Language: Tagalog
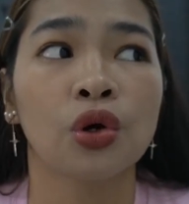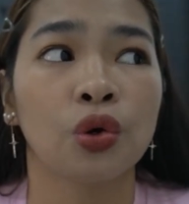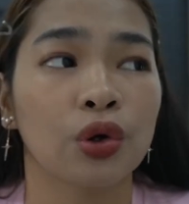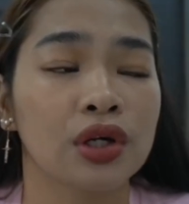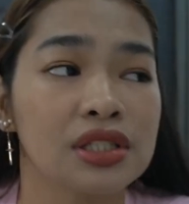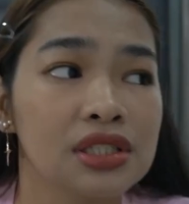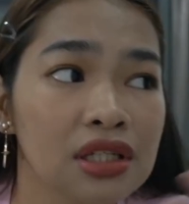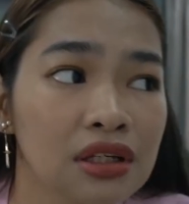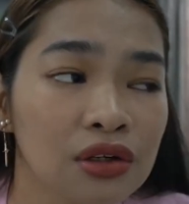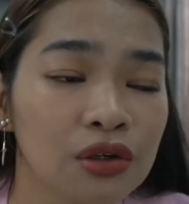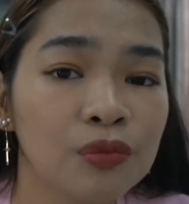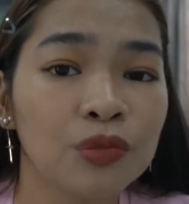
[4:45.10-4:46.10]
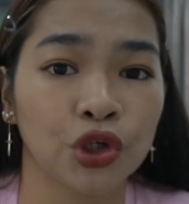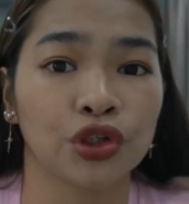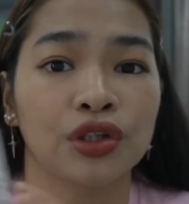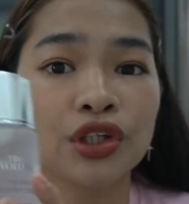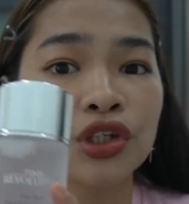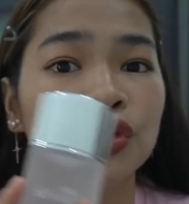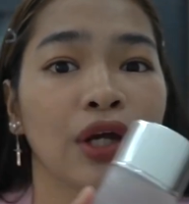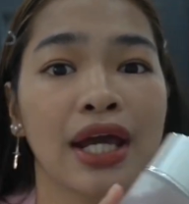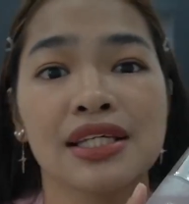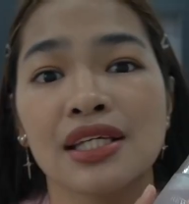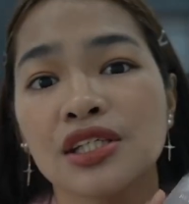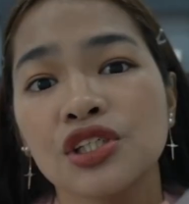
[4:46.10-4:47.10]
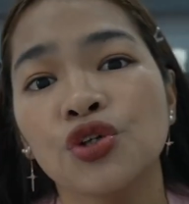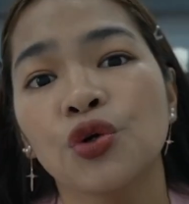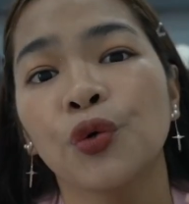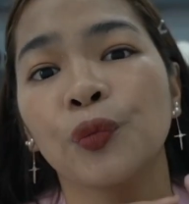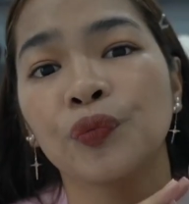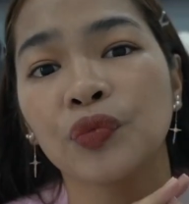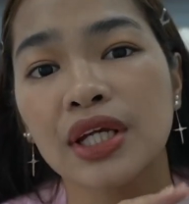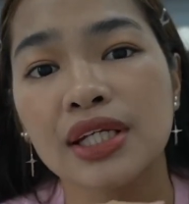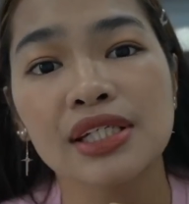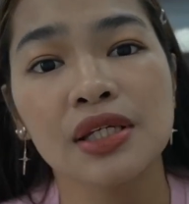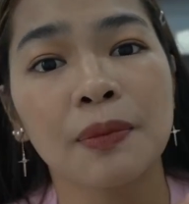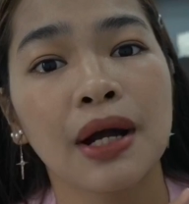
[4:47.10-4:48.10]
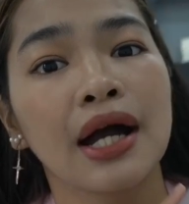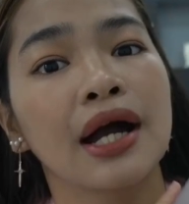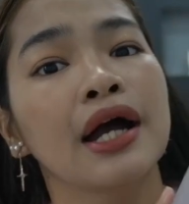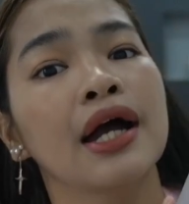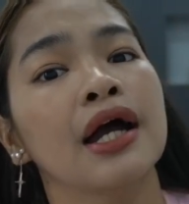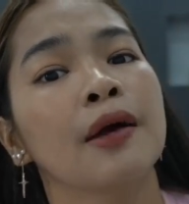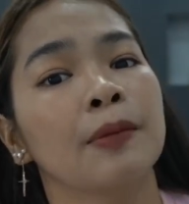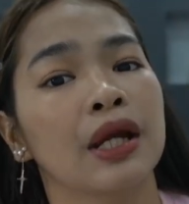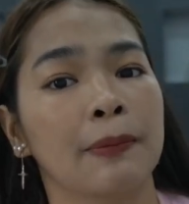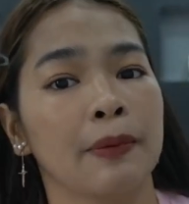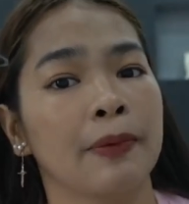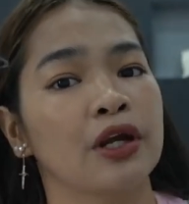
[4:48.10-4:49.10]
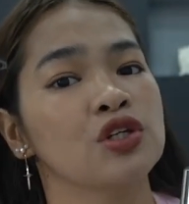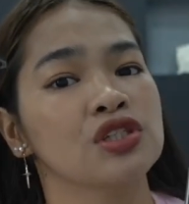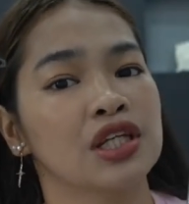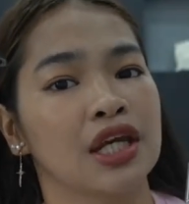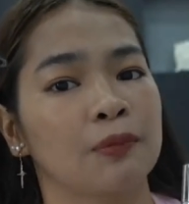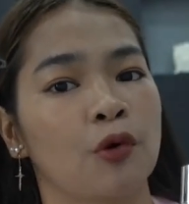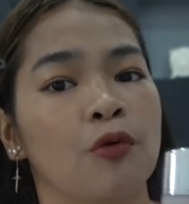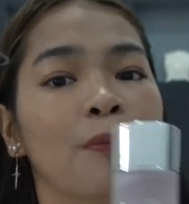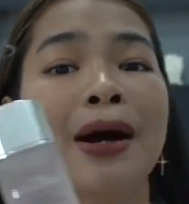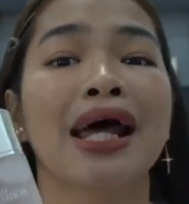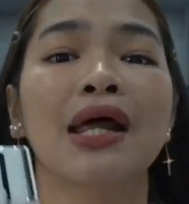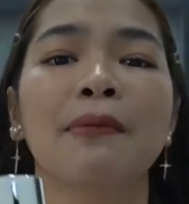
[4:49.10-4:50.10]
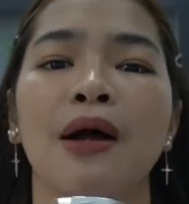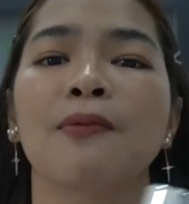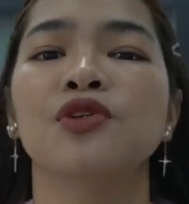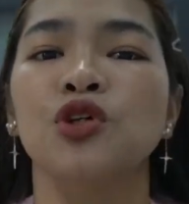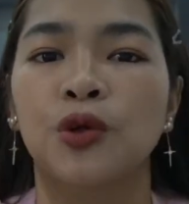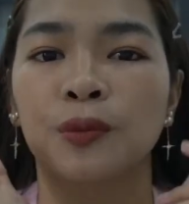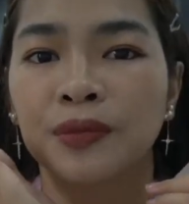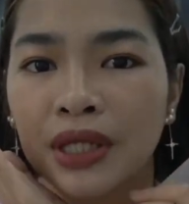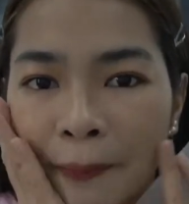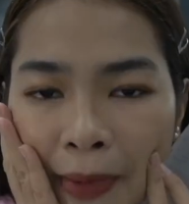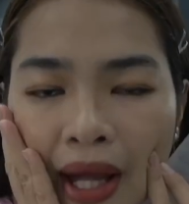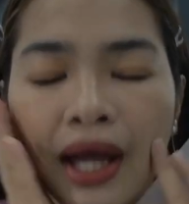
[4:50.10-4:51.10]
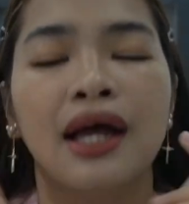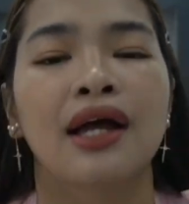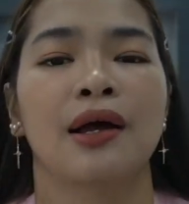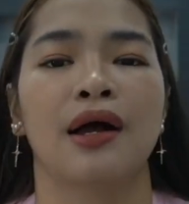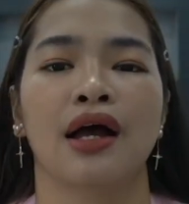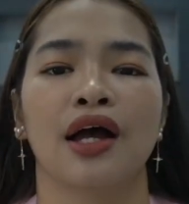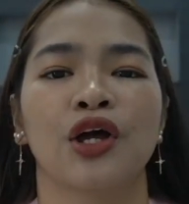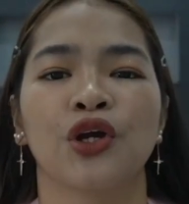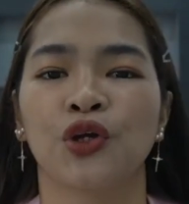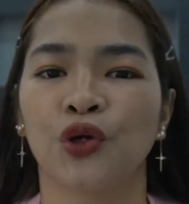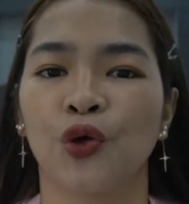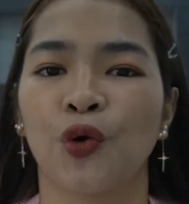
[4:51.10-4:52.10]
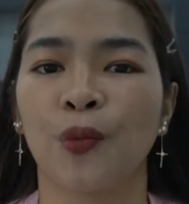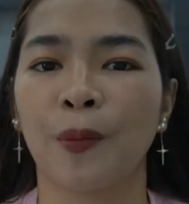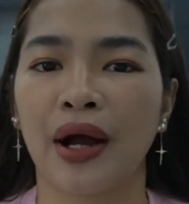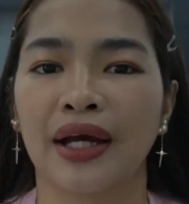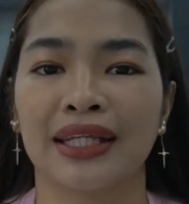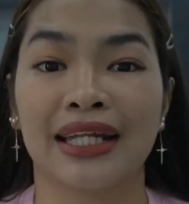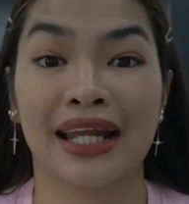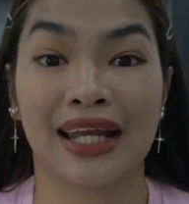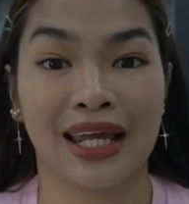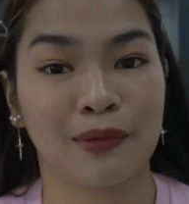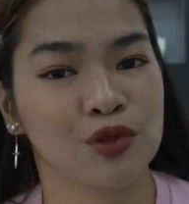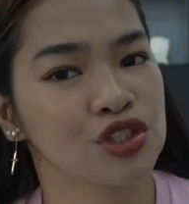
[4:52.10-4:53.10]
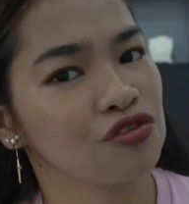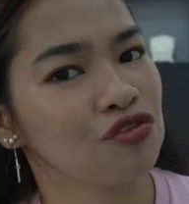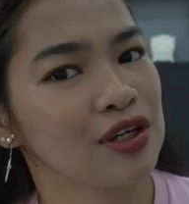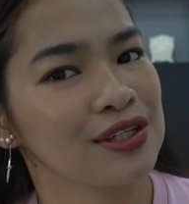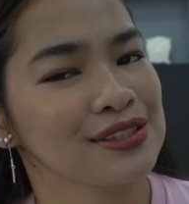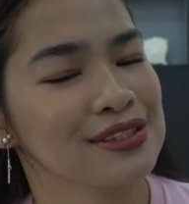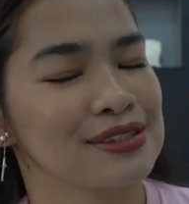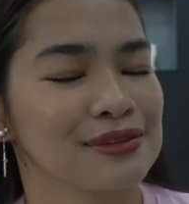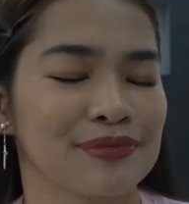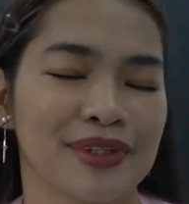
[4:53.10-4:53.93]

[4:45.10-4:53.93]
or serum, yun yung essence yung isa sa mga piniprepare yung skin mo para ma-absorb niya pa yung mga nilalagay mo sa face.